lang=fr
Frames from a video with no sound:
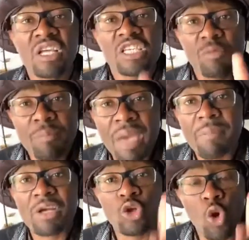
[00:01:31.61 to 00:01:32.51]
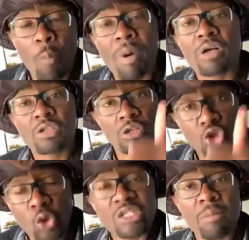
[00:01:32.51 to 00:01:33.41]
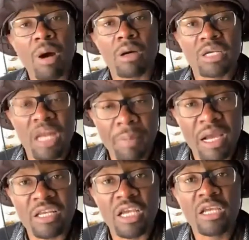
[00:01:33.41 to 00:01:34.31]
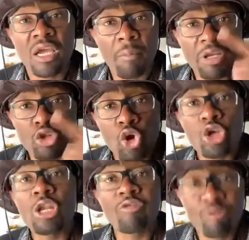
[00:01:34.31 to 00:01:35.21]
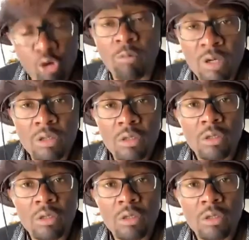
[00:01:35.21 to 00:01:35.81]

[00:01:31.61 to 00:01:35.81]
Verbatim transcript: qui me permettent de comprendre que non seulement il n'a pas gagné, mais deux, il est fourbe.